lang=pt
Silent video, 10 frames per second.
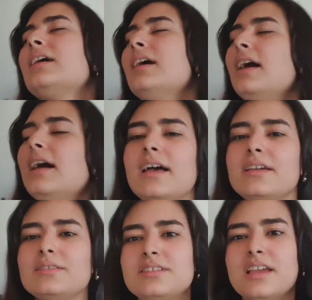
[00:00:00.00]
Ai,
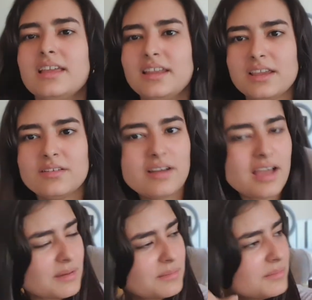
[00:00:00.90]
o cheirinho
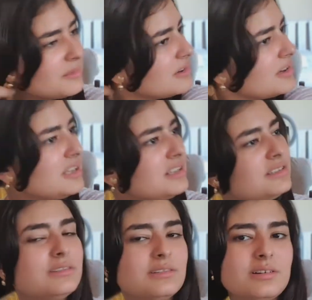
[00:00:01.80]
é
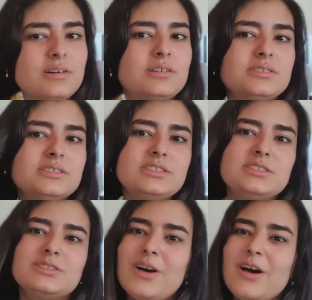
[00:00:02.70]
muito
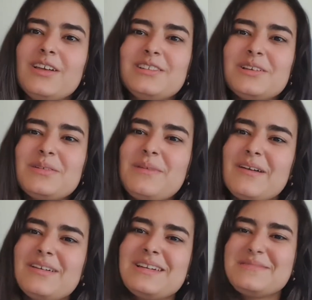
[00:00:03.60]
gostoso,
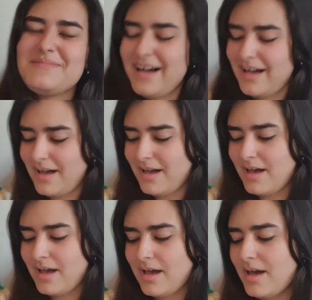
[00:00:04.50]
meu
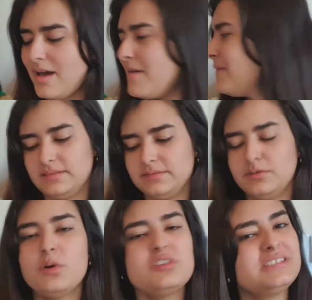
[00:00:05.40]
irmão! Vou
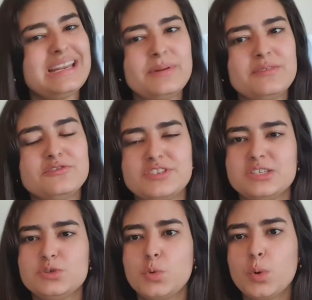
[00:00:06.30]
mostrar pra
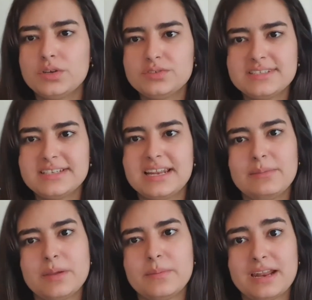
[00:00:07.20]
vocês o quanto esse
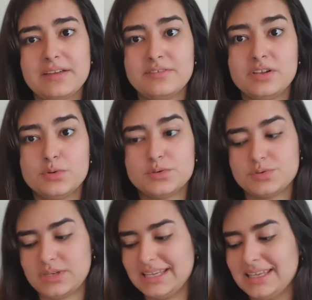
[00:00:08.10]
creme é maravilhoso.
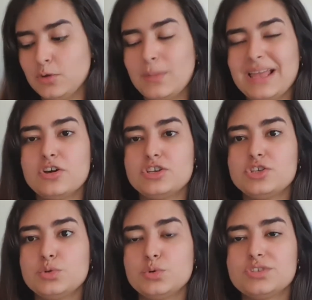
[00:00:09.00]
E o melhor de
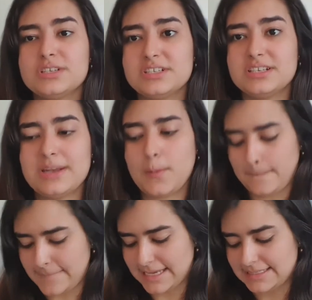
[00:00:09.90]
tudo, gente, ele não
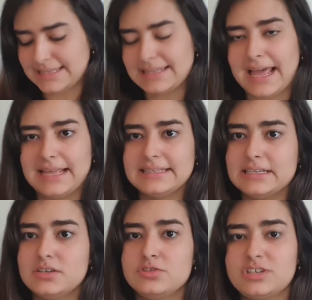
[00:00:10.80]
pesa nada.
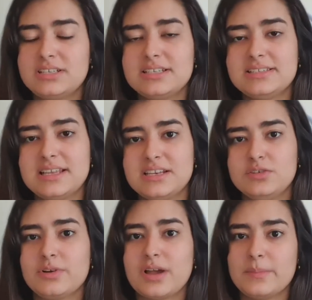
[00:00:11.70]
Eu já testei ele no
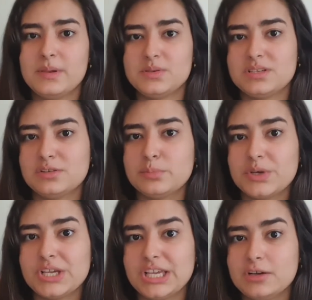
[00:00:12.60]
meu cabelo usando um
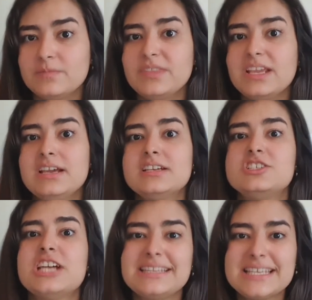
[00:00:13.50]
pouquinho.
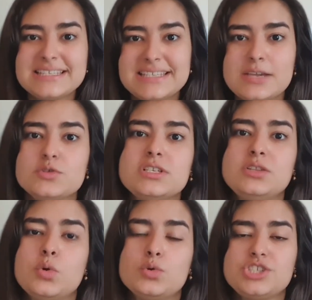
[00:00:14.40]
Já testei usando
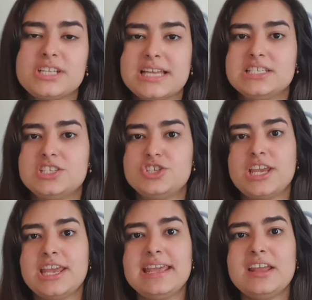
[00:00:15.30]
quantidades
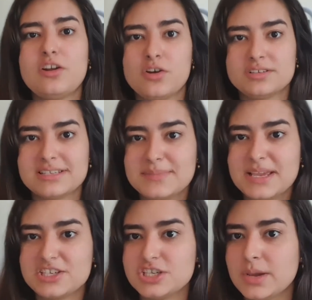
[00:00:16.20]
generosas,
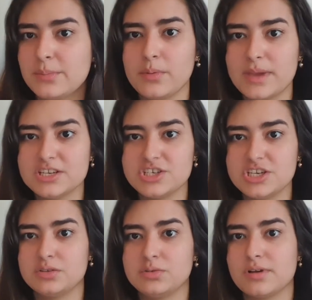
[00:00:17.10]
mechinha por
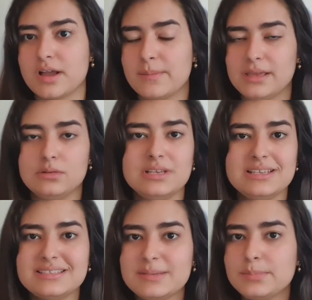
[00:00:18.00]
mechinha do meu cabelo. E
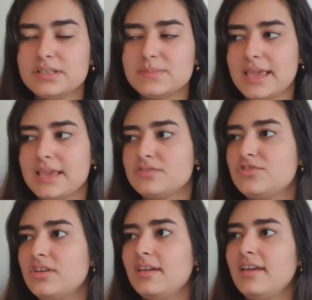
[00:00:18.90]

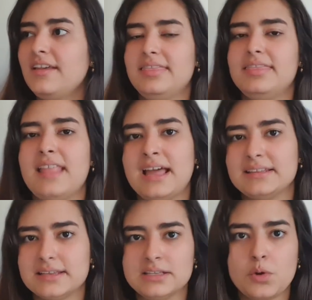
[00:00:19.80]
simplesmente
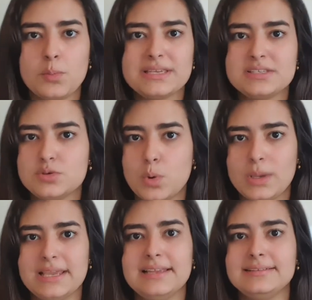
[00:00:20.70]
nada, não pesou
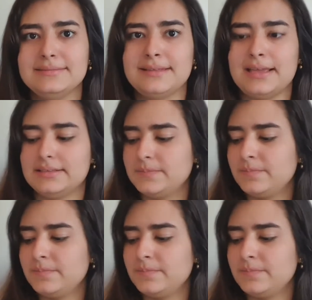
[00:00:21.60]
em nada.